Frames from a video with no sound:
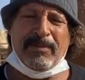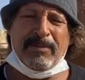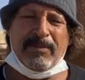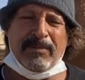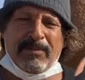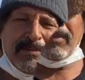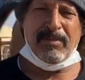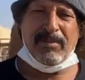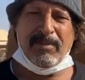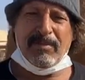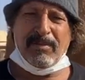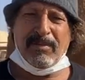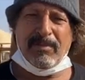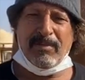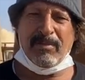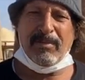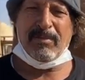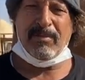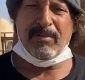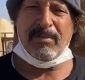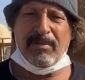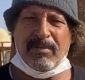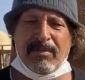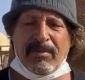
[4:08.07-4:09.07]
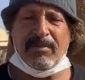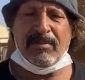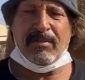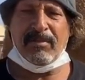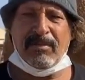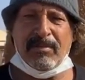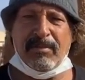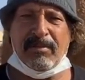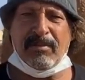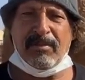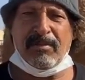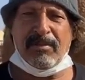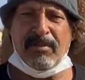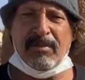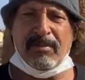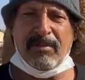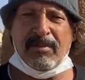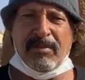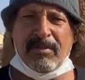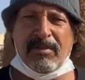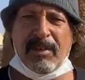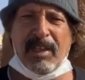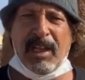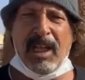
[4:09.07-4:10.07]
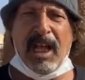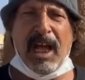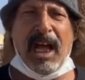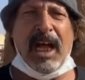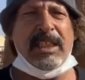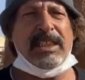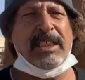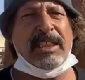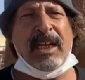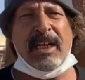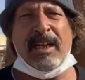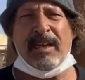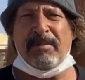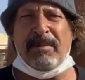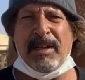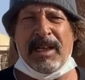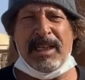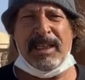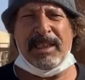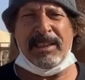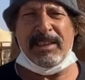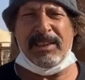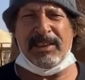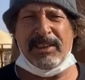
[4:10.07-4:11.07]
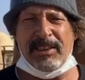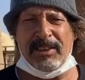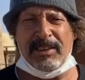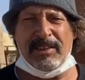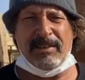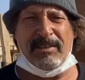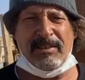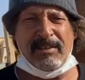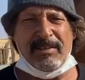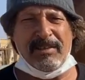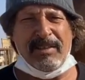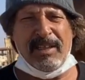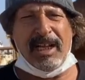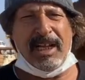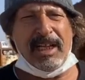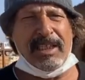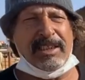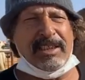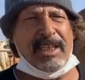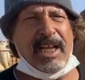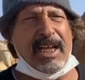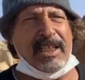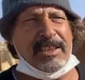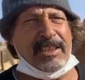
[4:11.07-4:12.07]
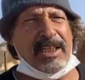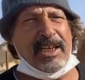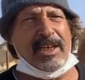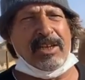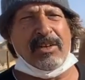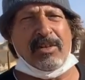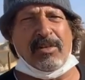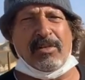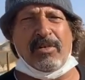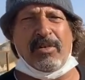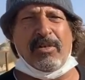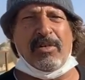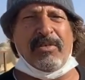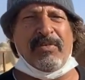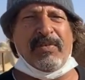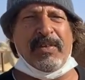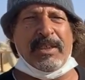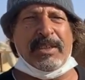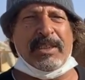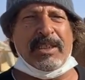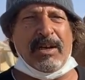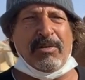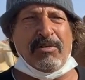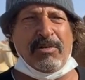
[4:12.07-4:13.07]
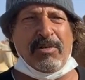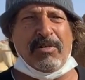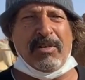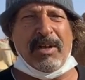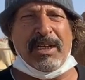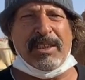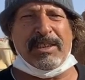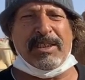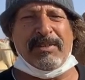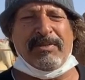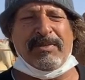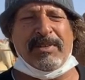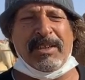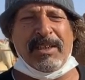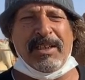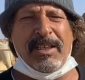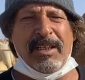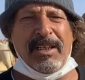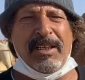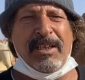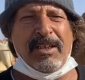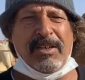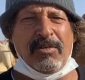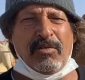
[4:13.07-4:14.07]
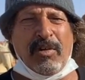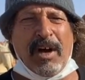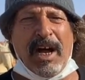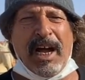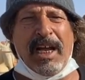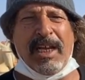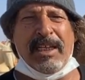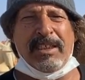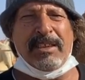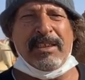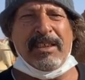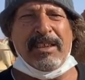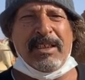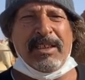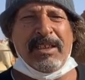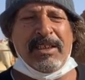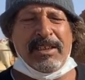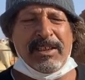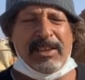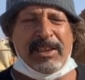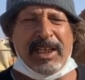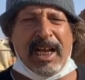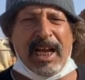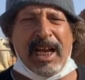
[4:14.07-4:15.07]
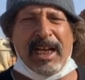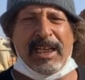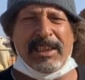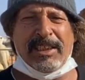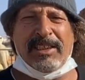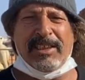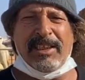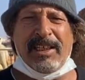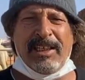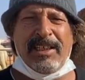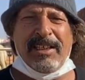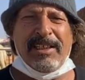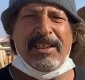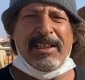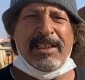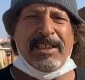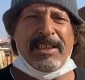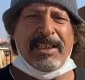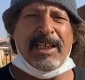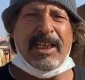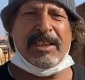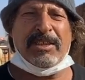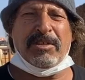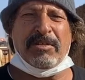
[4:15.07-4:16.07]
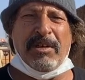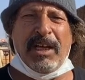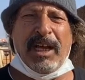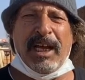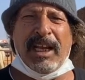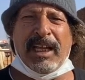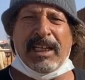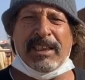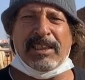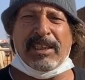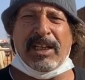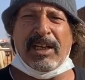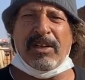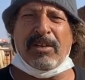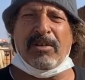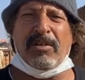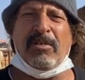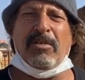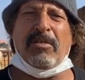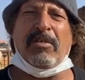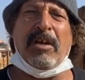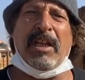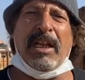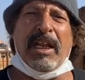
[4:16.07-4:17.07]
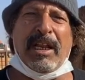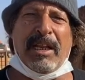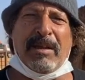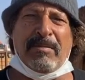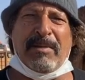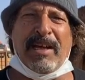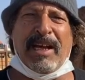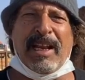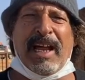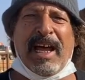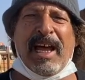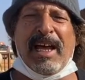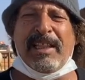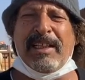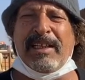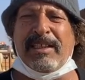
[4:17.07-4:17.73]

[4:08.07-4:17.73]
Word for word: طيب إيه، الزند الطرق الطرق ما له عندي شيء الطرق يقولون في تسوي وانا شفت واحد شاهدته يتسوي عن الطريق ويقول انا ما هذه